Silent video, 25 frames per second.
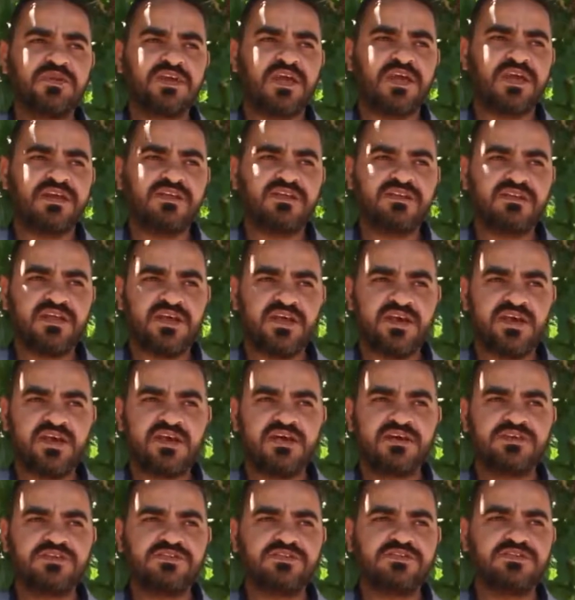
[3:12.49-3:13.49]

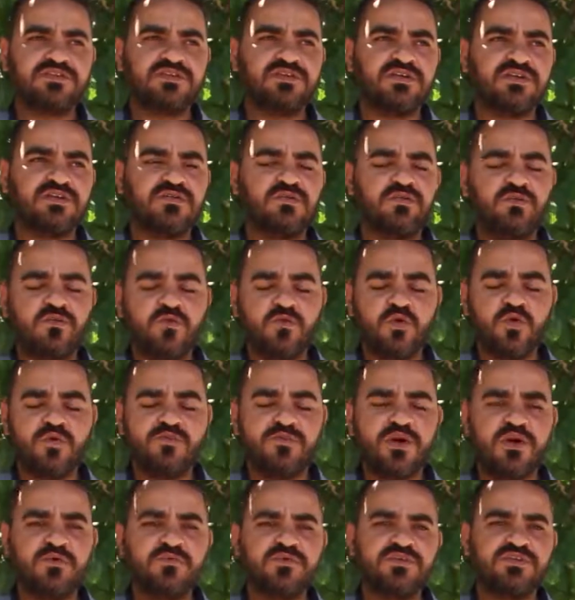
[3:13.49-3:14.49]
كانتاج آه،
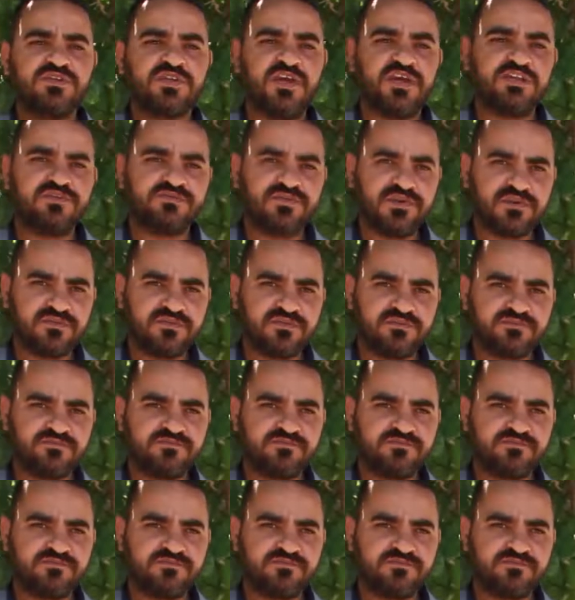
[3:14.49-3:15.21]
لحوم او انتاج بيض